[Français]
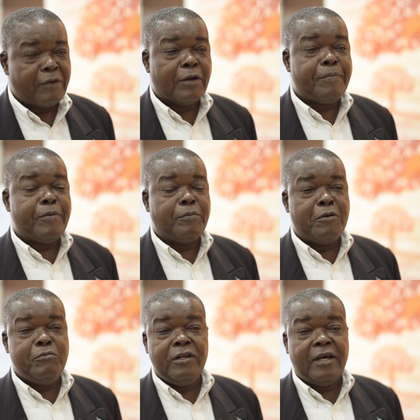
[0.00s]
Avec PayPal
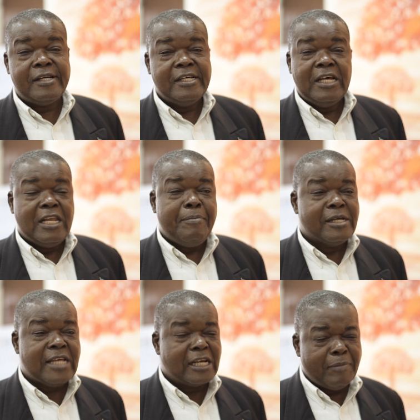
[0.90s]
Mobile, les
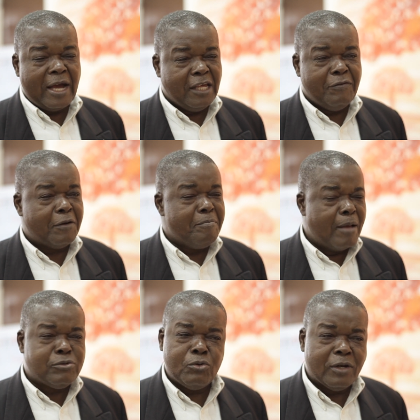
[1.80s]
messages m'arrivent,
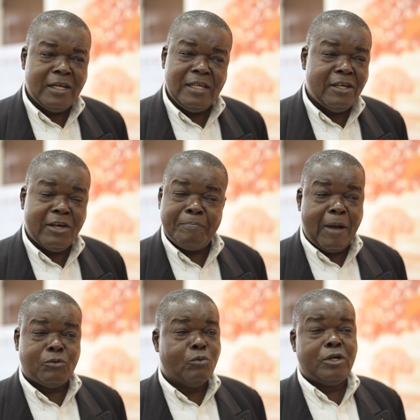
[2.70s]
même sur les lits,
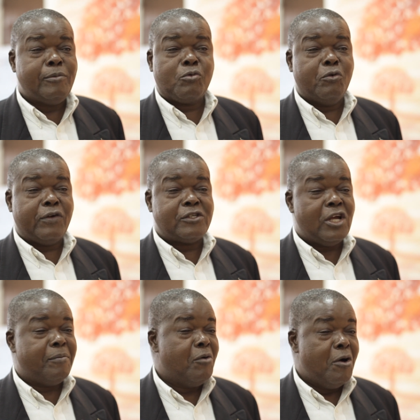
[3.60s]
partout où je me trouve,
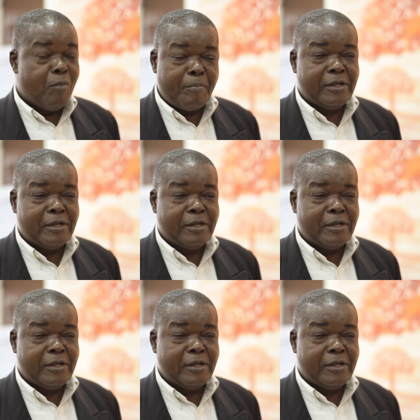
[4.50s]
j'ai mon